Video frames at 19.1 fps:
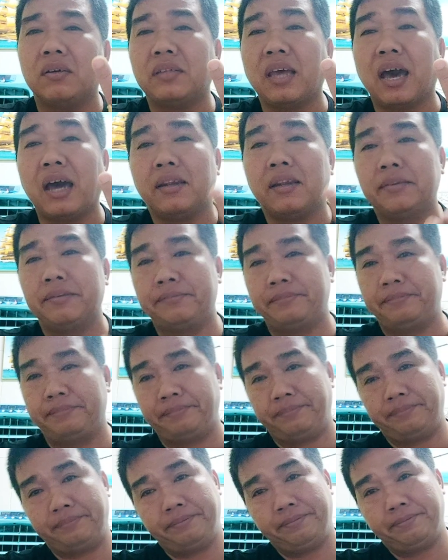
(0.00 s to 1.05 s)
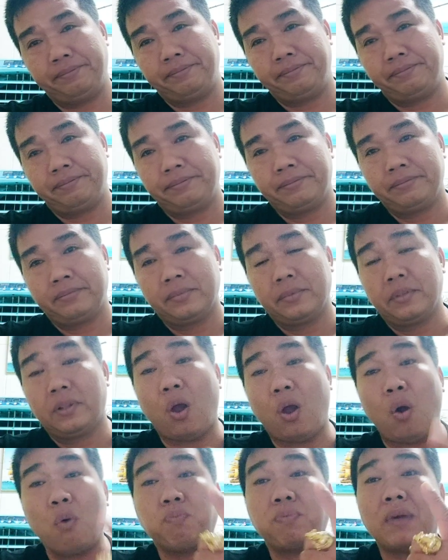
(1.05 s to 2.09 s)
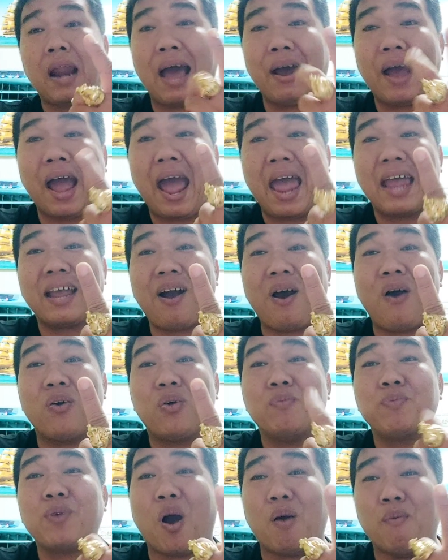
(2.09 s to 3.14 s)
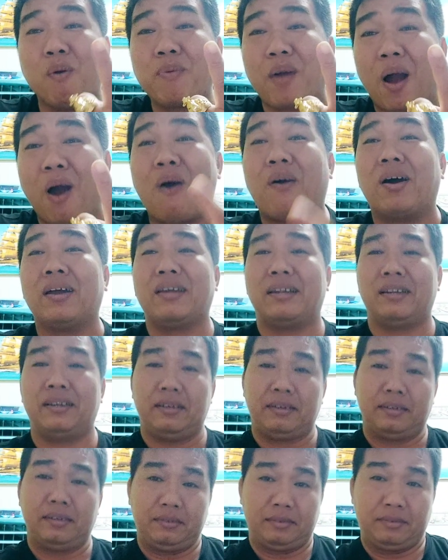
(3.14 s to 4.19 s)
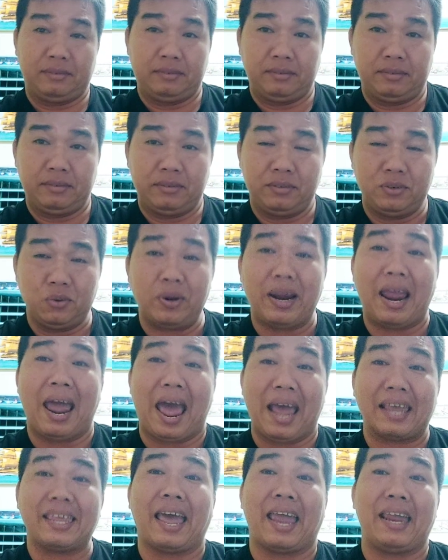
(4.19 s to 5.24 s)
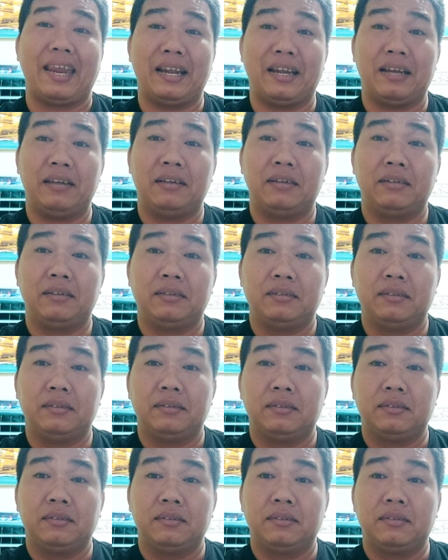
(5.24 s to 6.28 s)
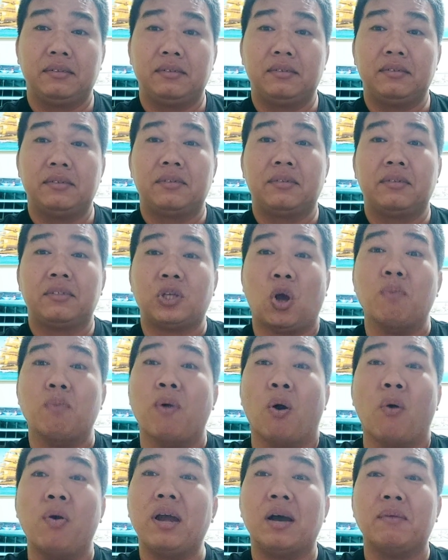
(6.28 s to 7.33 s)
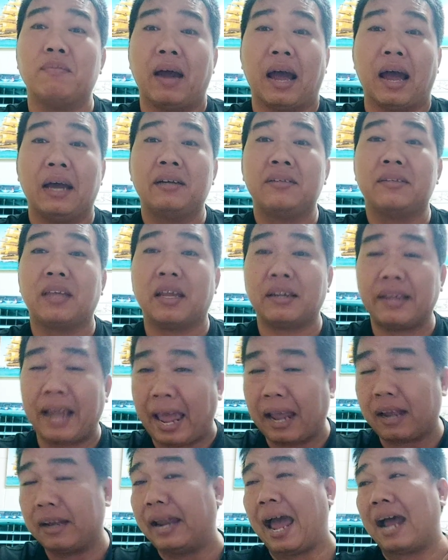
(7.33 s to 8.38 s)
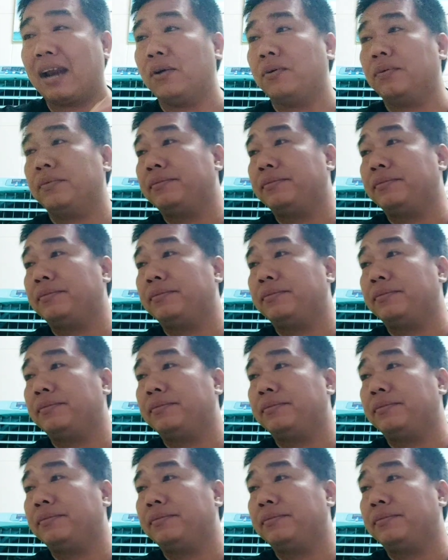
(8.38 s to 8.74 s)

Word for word: chết lúc nào hai con cũng còn một con ấy. nuôi gà vậy đó sổ mũi không mà chết ngắt con gà luôn